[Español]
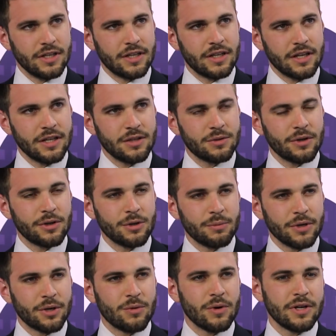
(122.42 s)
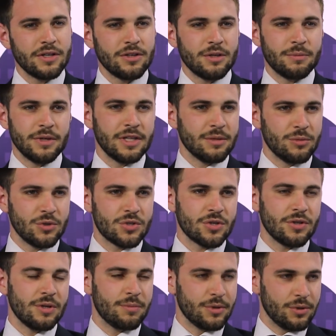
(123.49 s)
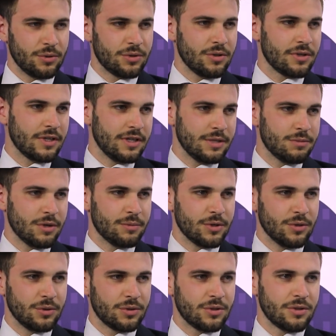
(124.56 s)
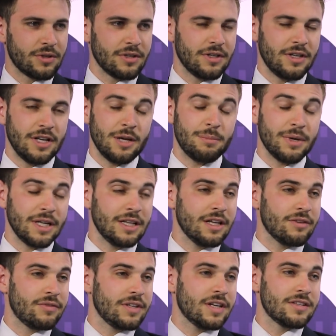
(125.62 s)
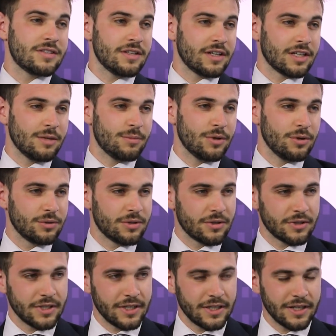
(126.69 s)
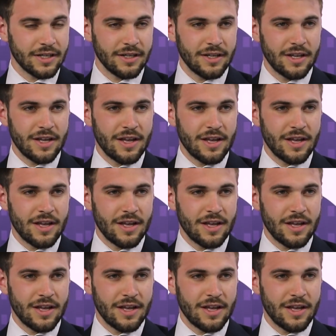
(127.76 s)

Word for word: el crédito agropecuario depende mucho del productor, del tipo de productor, la espalda financiera que el productor tenga,